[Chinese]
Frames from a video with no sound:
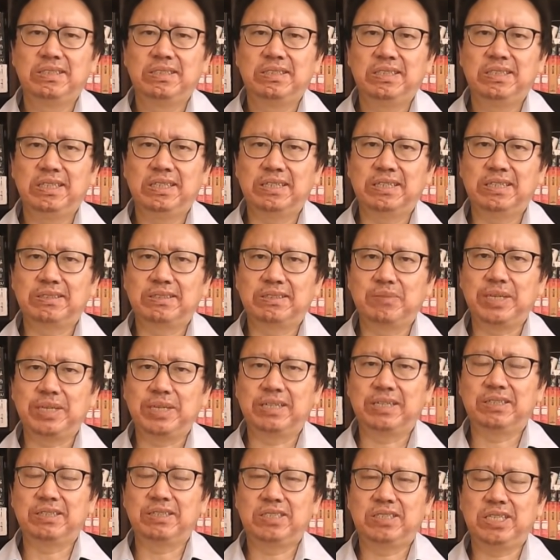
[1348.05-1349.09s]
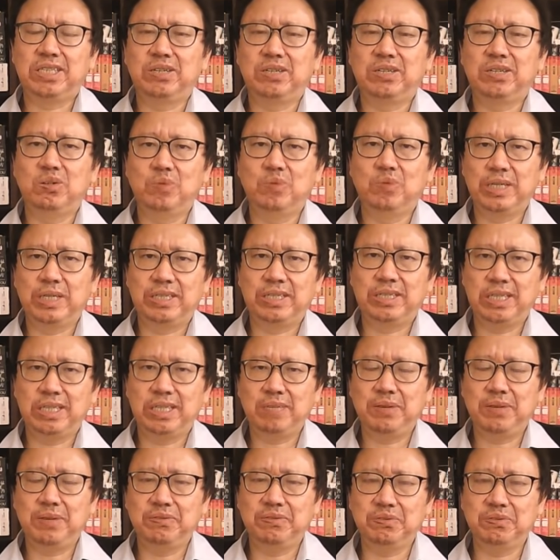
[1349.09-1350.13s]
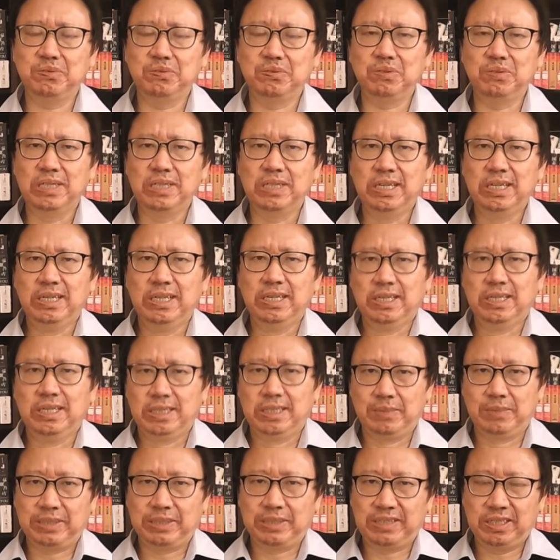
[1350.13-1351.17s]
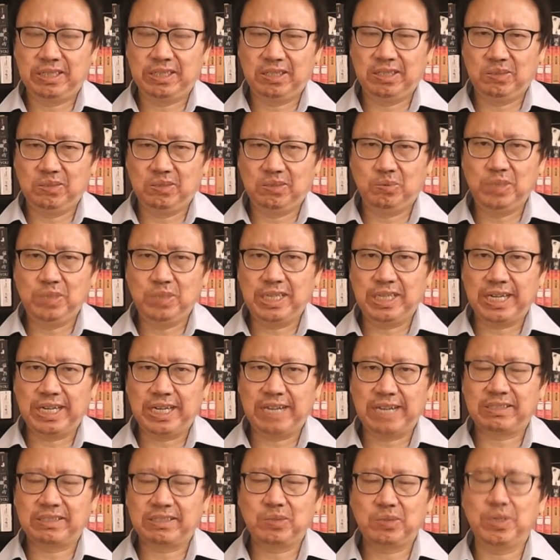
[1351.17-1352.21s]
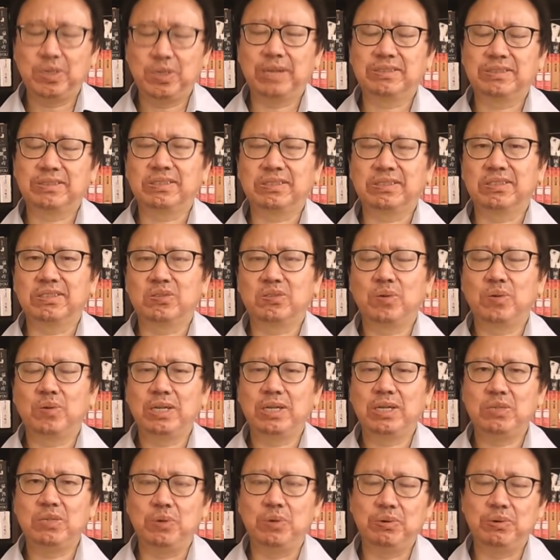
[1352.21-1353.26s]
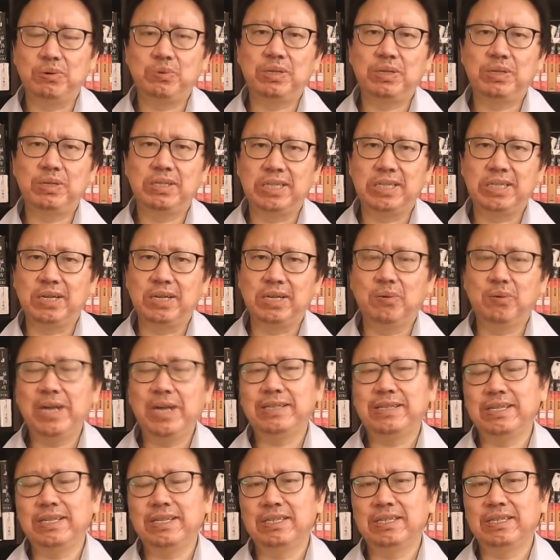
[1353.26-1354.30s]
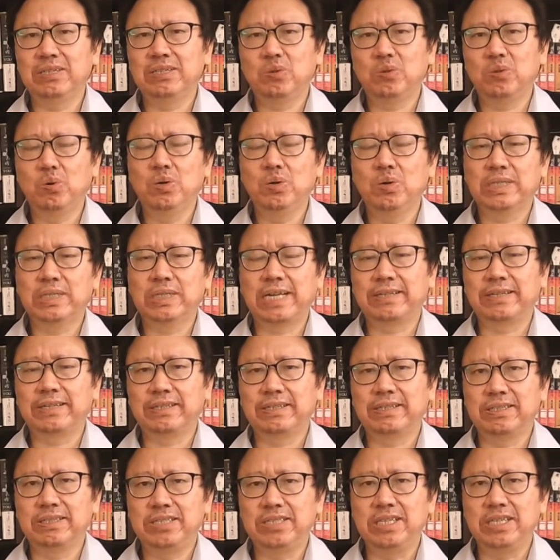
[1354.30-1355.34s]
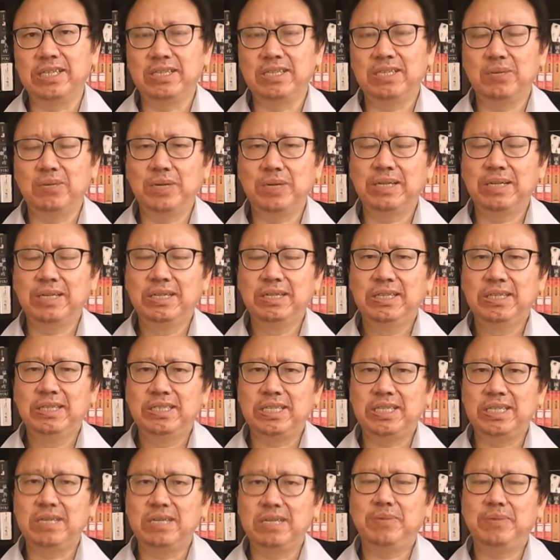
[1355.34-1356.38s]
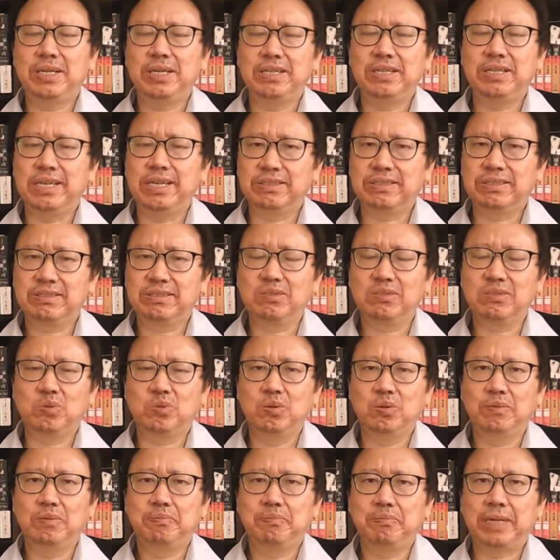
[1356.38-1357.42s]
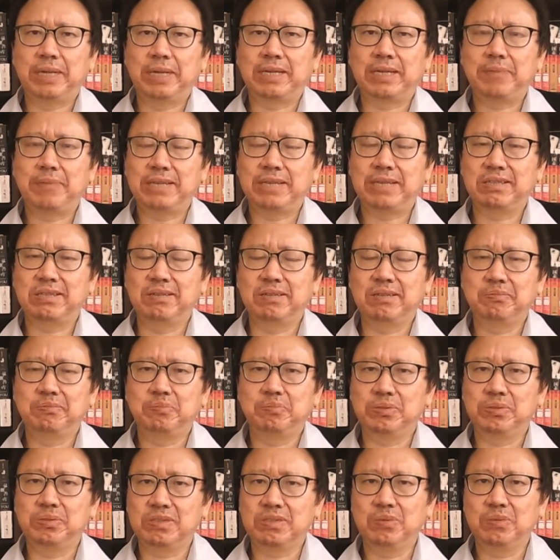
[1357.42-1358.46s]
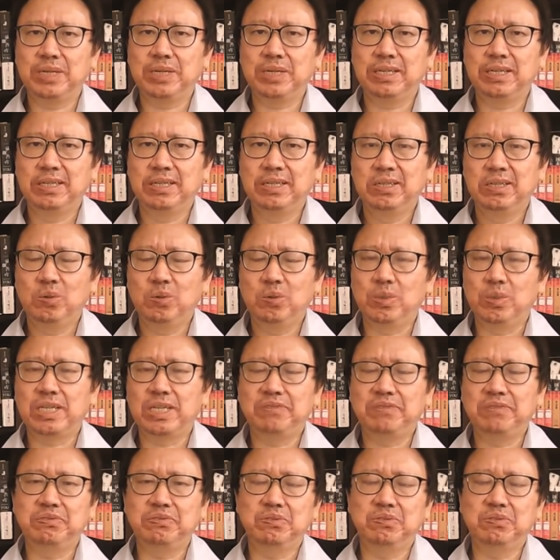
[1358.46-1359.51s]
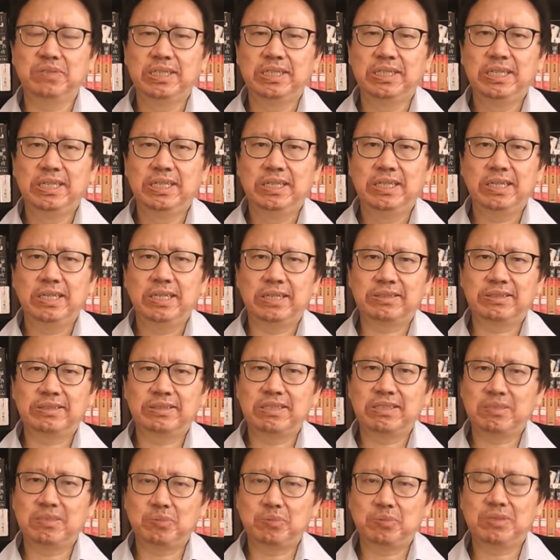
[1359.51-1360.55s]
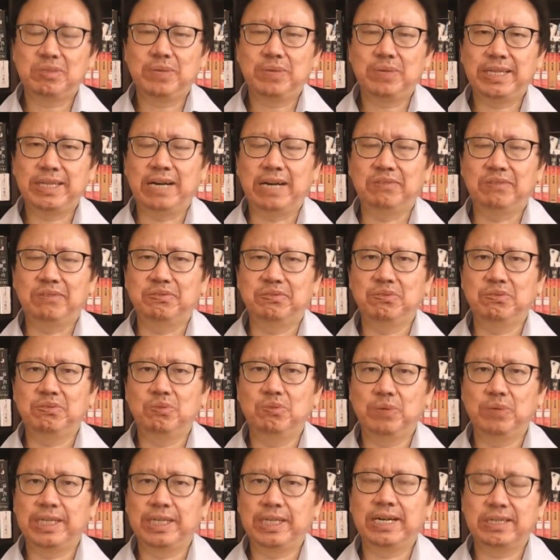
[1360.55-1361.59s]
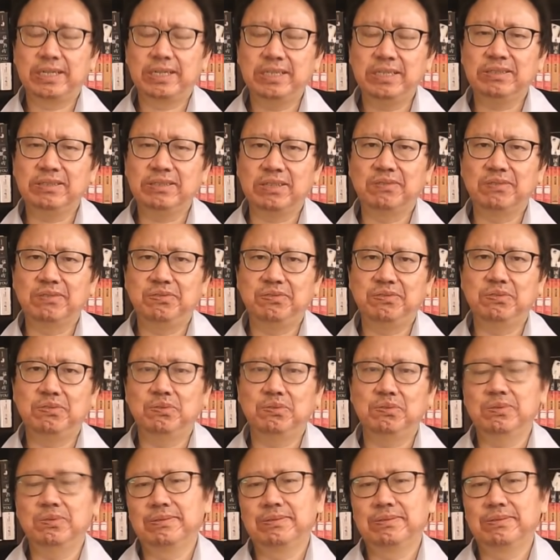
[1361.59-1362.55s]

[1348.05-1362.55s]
啊，这么一个机构为习近平服务，那么这个武警看上去啊是中央警卫局以外的一个扩大的锦衣卫，习近平也试图把它变成不是为国家服务，啊，甚至不是为党服务，为他个人服务。